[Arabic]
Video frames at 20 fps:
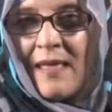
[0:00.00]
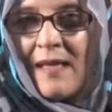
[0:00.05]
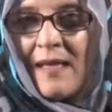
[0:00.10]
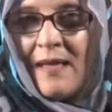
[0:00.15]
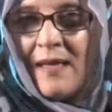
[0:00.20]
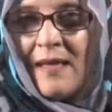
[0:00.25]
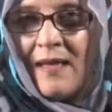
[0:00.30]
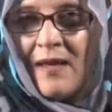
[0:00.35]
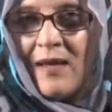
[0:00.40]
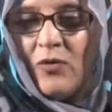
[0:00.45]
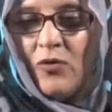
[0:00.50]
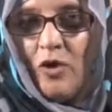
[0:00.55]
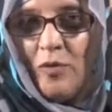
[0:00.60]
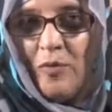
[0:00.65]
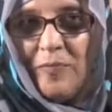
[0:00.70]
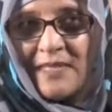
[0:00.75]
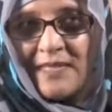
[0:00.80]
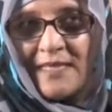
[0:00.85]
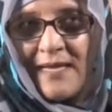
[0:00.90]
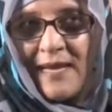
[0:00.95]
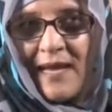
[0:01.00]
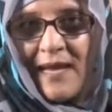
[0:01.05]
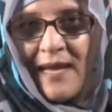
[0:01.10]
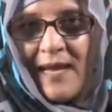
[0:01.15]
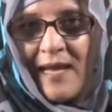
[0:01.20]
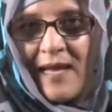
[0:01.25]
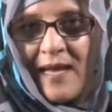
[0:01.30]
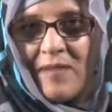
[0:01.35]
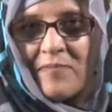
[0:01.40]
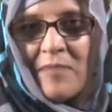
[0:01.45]
آه، أحبطنا
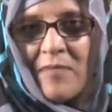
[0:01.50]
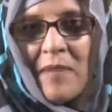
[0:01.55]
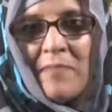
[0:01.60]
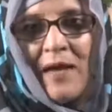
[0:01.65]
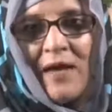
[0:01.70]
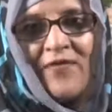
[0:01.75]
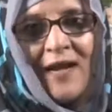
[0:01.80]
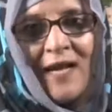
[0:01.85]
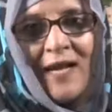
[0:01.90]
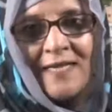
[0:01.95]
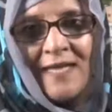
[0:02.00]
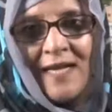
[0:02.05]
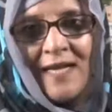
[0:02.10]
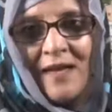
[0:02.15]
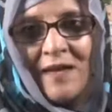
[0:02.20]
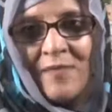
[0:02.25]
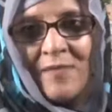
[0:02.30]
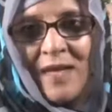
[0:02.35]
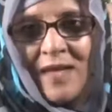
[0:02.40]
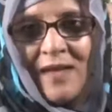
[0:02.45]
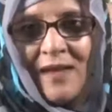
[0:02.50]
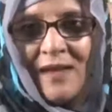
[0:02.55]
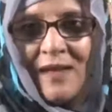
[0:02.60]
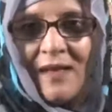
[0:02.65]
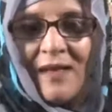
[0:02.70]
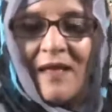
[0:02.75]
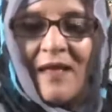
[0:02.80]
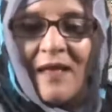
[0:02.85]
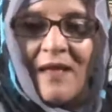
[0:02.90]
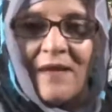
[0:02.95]
مهما فقدنا الأمل
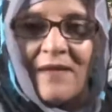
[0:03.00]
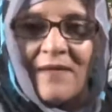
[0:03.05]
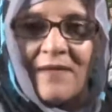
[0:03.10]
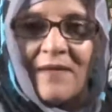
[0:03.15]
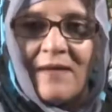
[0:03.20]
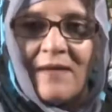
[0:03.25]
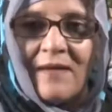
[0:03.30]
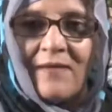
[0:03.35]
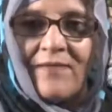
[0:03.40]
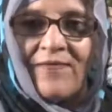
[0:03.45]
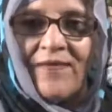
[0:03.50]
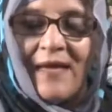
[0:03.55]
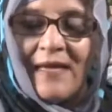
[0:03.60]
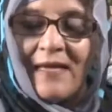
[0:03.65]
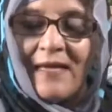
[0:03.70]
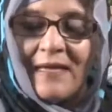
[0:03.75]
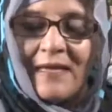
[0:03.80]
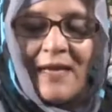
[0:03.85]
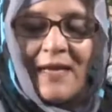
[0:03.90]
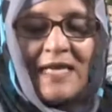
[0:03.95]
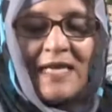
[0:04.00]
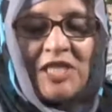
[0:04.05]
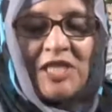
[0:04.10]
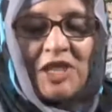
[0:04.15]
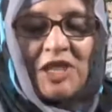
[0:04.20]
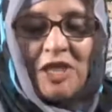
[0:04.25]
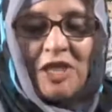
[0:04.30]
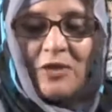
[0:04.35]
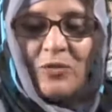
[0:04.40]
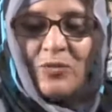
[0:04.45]

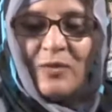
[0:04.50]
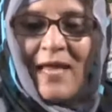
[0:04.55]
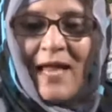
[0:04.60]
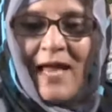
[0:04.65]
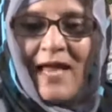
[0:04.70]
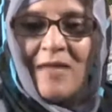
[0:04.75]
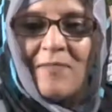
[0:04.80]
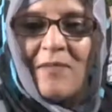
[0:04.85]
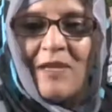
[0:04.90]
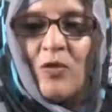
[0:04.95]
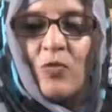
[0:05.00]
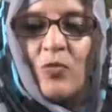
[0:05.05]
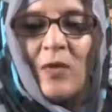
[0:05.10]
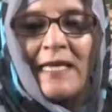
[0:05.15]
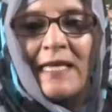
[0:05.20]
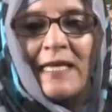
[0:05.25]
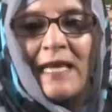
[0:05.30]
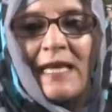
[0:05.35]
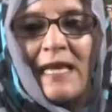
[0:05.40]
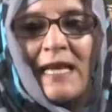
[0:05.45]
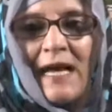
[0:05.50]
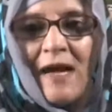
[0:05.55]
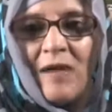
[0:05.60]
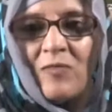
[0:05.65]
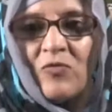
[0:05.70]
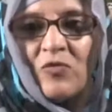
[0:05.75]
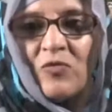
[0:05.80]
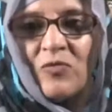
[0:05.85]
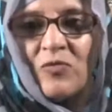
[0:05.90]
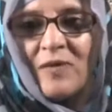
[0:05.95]
الشعر دائما هو
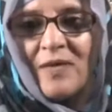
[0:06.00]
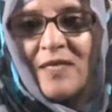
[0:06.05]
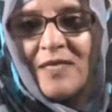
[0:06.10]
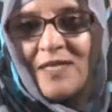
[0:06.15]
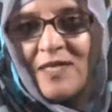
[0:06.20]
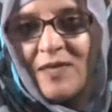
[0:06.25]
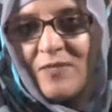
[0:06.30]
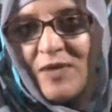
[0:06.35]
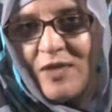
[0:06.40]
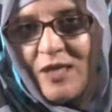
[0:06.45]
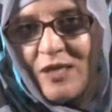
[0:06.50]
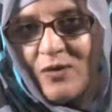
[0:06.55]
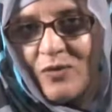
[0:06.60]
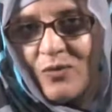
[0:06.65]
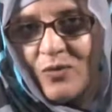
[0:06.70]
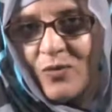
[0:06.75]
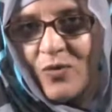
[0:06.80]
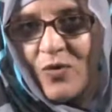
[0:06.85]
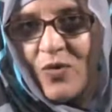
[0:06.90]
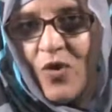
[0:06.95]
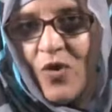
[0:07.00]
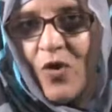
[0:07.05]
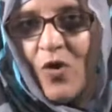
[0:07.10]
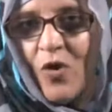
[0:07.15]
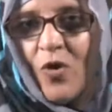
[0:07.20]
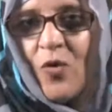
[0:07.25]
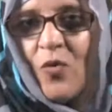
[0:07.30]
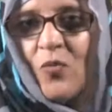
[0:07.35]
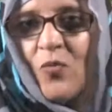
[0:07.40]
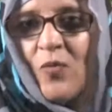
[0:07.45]
الكلام الجميل
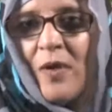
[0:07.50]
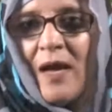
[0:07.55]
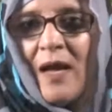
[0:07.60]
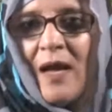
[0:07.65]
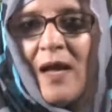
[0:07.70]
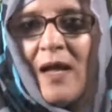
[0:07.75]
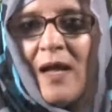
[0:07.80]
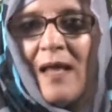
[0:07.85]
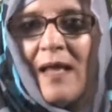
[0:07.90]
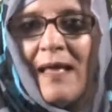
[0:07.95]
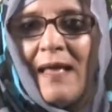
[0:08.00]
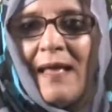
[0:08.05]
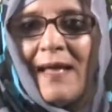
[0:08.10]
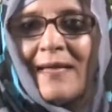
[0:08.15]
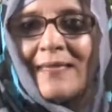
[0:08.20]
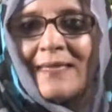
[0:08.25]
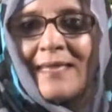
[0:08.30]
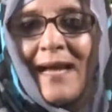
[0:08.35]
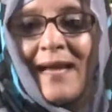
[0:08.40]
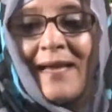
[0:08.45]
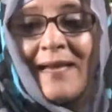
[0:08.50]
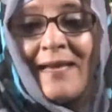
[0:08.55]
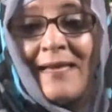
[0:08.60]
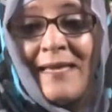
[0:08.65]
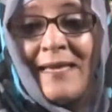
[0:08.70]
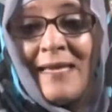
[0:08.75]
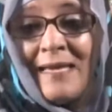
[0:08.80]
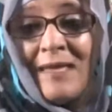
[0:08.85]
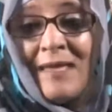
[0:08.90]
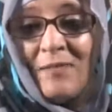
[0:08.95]
هو
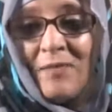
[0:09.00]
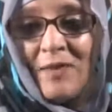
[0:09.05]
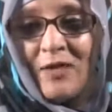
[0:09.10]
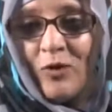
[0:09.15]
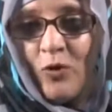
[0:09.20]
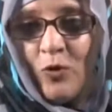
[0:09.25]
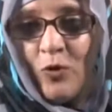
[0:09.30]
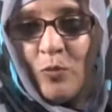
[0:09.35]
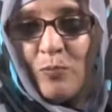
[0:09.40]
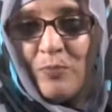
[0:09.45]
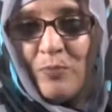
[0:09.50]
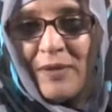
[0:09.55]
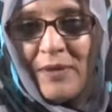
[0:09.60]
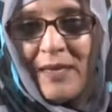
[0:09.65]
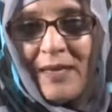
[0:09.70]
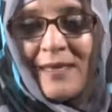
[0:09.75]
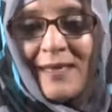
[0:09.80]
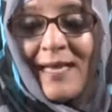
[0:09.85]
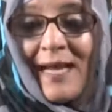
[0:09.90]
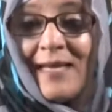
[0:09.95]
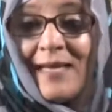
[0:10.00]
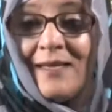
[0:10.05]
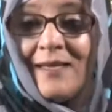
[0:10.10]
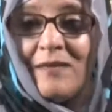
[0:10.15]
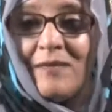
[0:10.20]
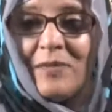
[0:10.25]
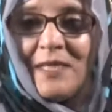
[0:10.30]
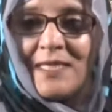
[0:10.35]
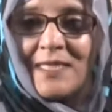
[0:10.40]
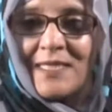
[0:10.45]
التغني بالحب التغني
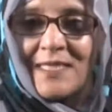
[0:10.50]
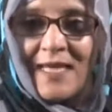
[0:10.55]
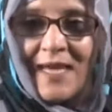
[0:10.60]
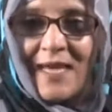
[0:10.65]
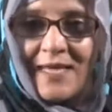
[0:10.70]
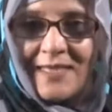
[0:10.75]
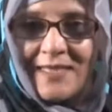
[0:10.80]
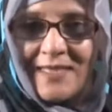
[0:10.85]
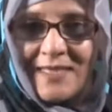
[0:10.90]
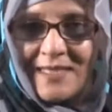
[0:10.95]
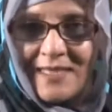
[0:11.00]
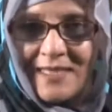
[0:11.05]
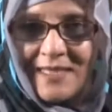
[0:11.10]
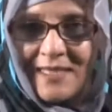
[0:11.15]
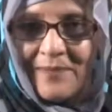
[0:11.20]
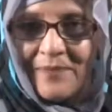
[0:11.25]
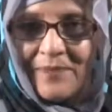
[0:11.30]
بالإنسانية